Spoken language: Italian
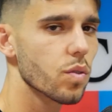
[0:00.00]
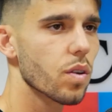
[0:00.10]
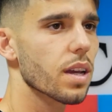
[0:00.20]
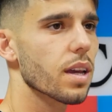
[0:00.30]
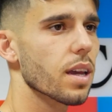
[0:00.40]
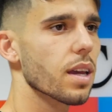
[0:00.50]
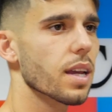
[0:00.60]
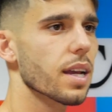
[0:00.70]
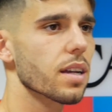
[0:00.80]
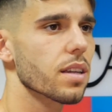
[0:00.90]
uno che
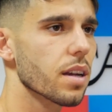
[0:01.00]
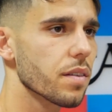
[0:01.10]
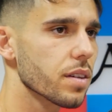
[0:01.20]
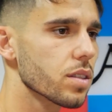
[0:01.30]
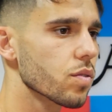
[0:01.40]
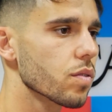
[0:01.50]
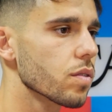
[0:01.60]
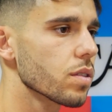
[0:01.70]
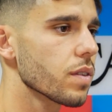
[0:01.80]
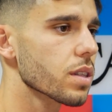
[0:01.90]
in carriera ha
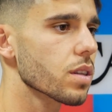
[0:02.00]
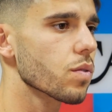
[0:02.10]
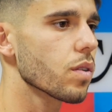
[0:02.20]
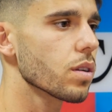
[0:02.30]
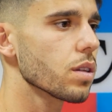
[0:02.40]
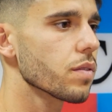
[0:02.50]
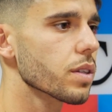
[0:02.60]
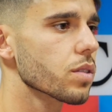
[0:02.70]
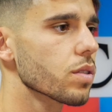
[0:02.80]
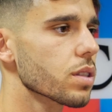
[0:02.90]
fatto diversi ruoli, ho
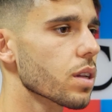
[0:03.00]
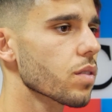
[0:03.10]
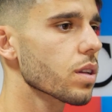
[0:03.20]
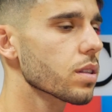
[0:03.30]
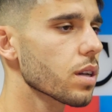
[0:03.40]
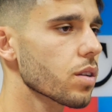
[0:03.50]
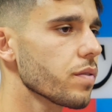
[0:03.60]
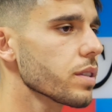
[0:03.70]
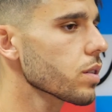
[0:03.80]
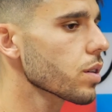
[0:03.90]
fatto l'esterno d'attacco, ho
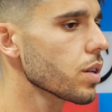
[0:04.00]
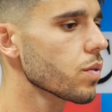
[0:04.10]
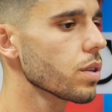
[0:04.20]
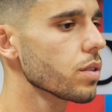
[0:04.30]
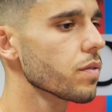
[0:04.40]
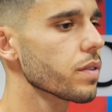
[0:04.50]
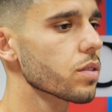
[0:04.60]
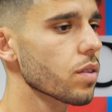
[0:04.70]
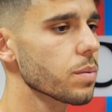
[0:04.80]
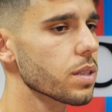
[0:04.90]
fatto anche il quinto, ho
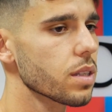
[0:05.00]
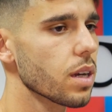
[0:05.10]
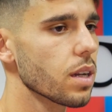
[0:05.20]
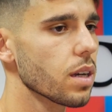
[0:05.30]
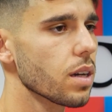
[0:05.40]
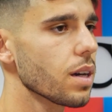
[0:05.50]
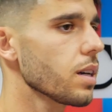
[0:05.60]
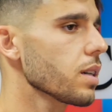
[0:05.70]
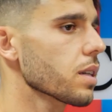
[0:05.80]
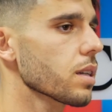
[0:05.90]
fatto la mezzala,
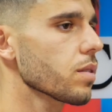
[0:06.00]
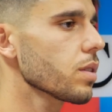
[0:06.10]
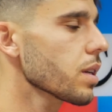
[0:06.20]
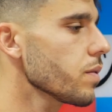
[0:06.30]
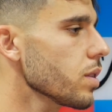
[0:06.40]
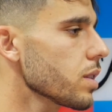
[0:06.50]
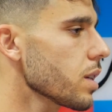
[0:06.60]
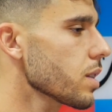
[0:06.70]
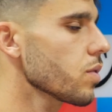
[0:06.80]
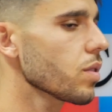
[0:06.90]
anche qualche volta
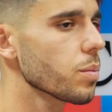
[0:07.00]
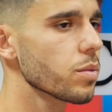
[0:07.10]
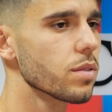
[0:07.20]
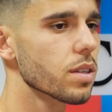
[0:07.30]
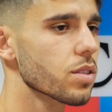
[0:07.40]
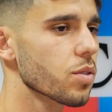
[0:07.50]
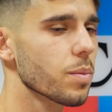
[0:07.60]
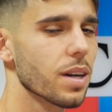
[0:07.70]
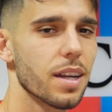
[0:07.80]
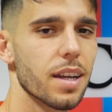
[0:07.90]
la seconda punta,
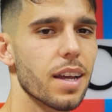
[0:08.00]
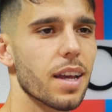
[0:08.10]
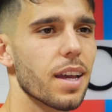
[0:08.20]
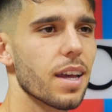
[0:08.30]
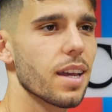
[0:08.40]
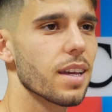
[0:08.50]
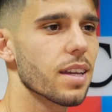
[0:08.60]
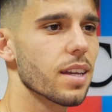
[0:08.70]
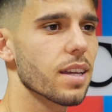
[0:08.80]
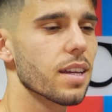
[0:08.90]
insomma,
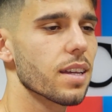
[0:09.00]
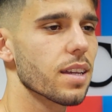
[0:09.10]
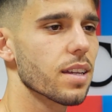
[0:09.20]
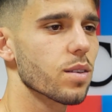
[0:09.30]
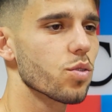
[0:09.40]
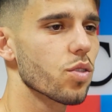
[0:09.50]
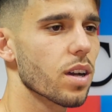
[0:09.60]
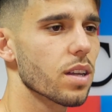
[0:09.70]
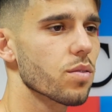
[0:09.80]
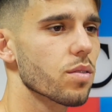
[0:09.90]
ho
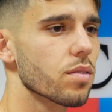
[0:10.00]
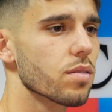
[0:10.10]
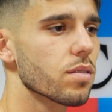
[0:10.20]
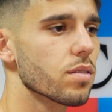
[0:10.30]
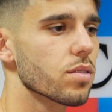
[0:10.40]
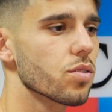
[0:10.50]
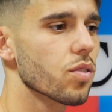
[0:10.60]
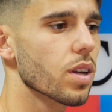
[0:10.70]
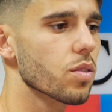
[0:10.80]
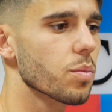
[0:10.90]
giocato, ho
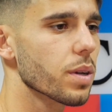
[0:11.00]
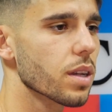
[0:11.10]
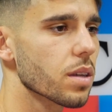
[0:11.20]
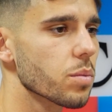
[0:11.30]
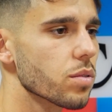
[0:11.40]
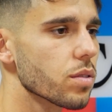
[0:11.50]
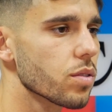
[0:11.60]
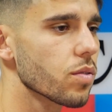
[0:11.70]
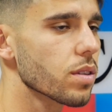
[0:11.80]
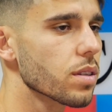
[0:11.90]
giocato, in parecchie
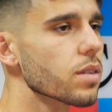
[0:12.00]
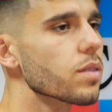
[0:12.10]
posizioni.